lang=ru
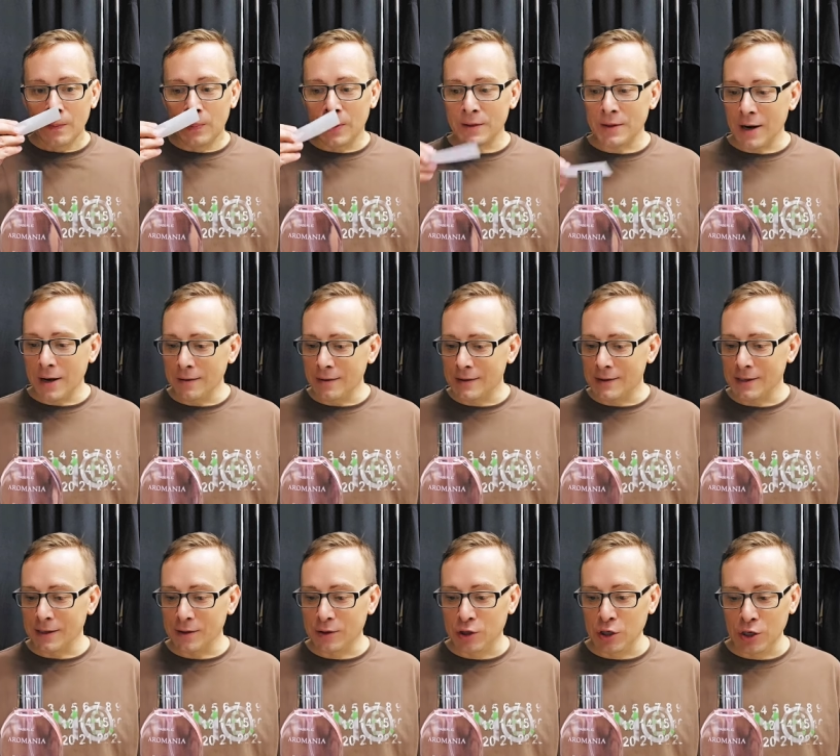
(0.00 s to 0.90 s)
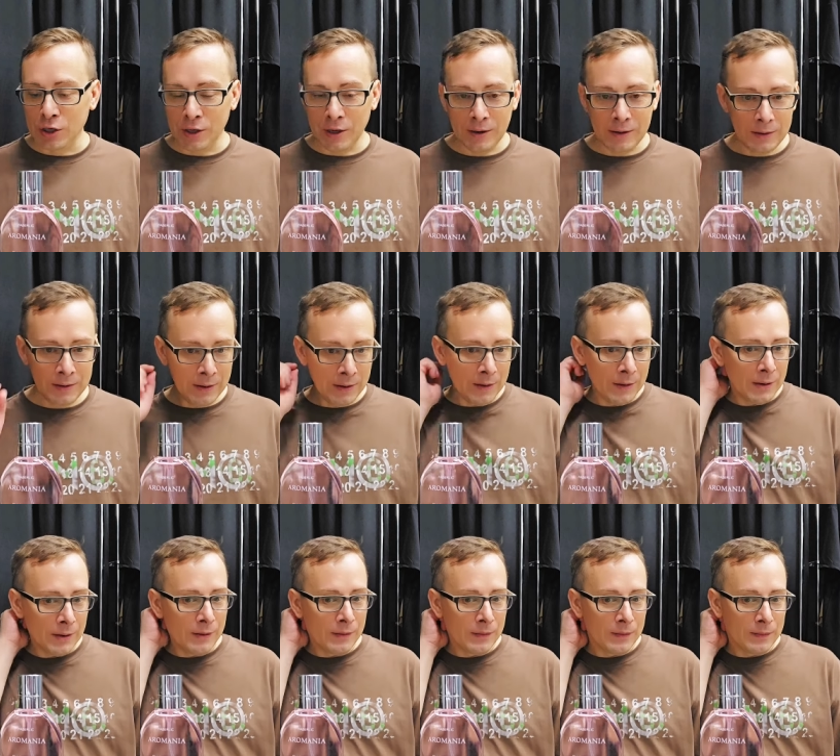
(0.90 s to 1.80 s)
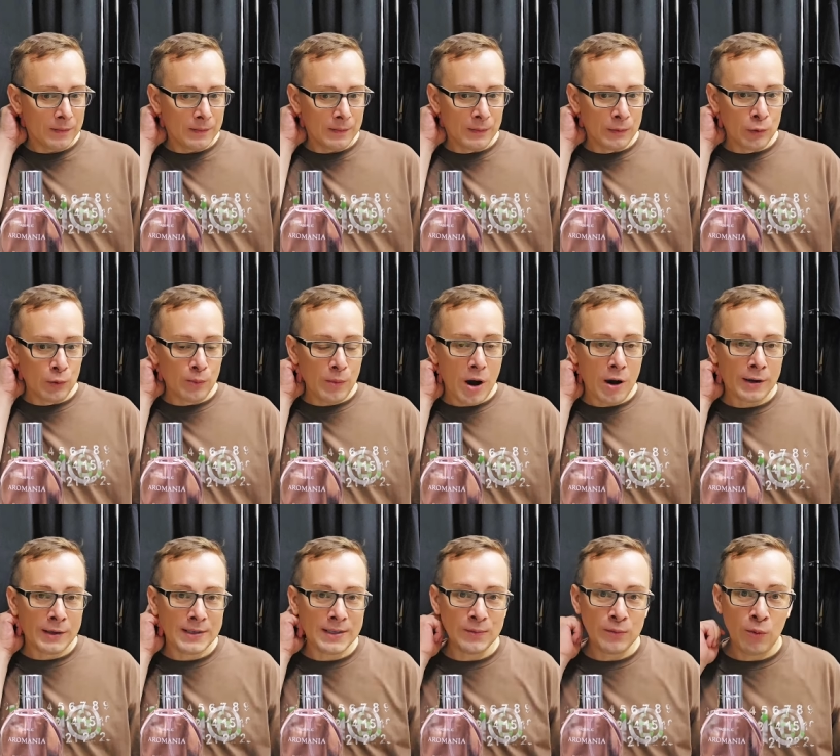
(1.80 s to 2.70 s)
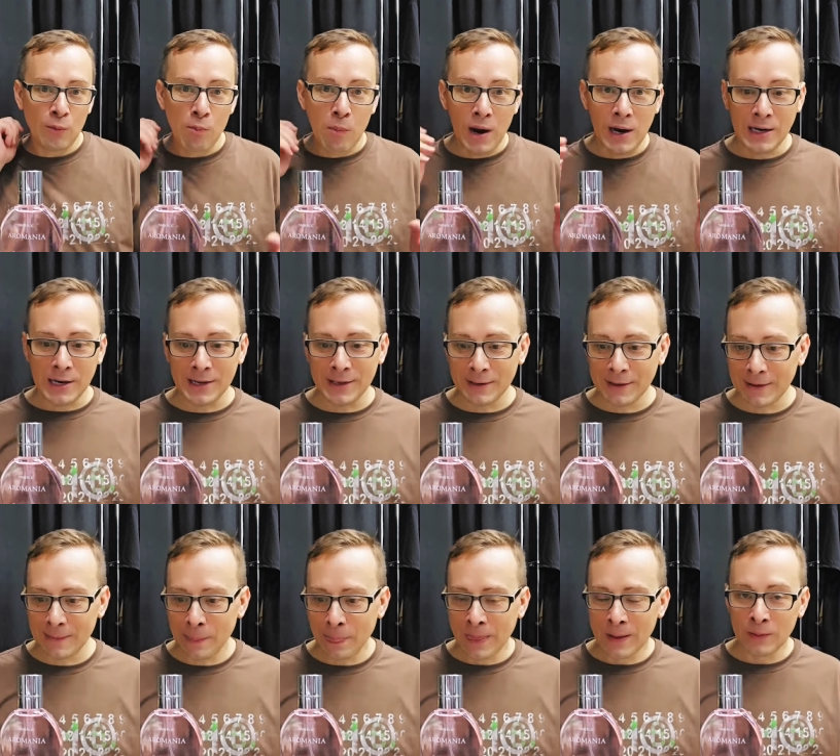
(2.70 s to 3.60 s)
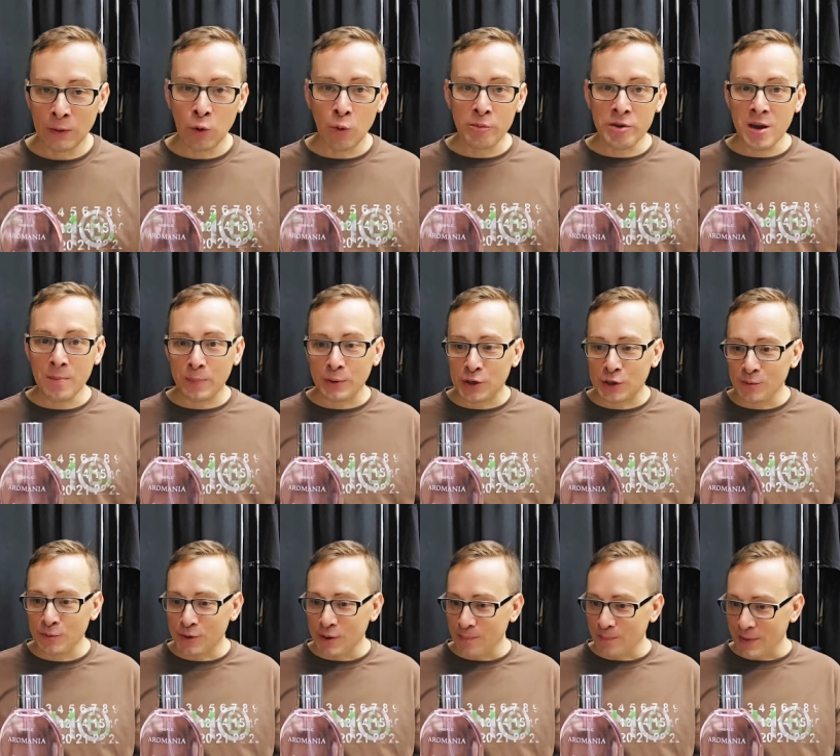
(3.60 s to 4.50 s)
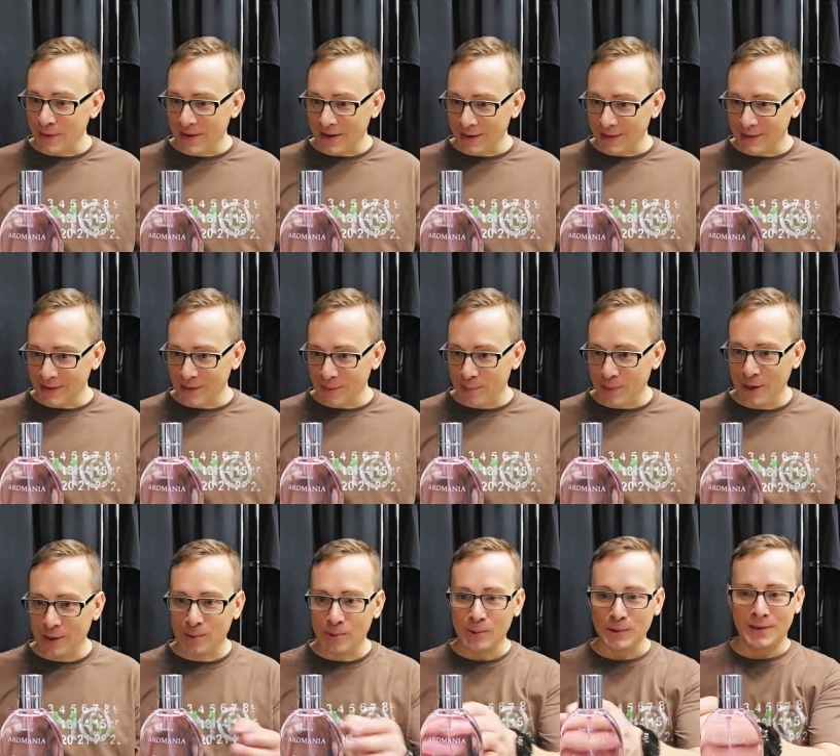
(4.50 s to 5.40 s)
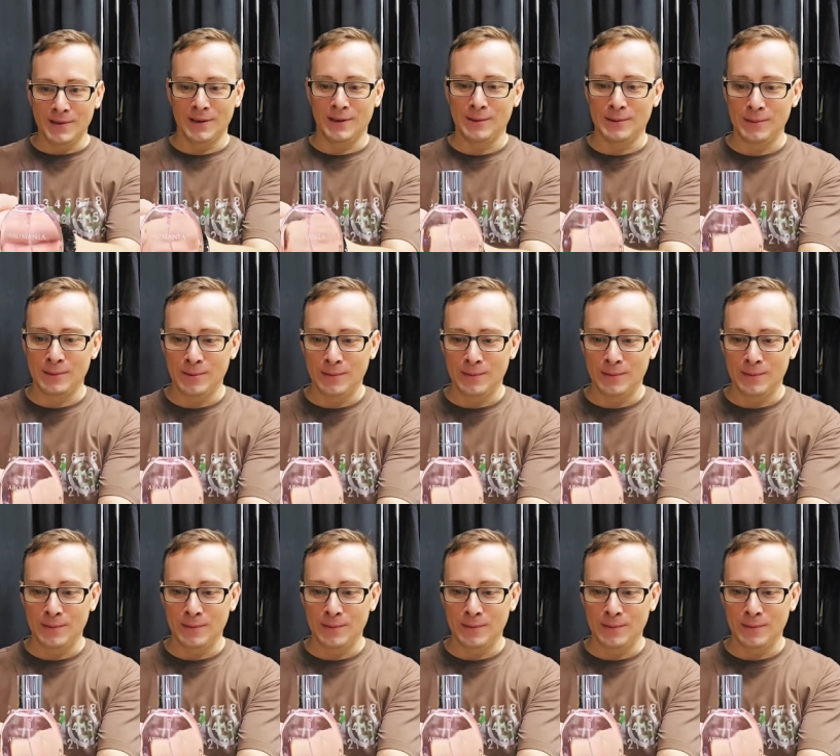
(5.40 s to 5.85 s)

понравится дыня, ну максимум малина, но мне почему-то понравился абрикосик.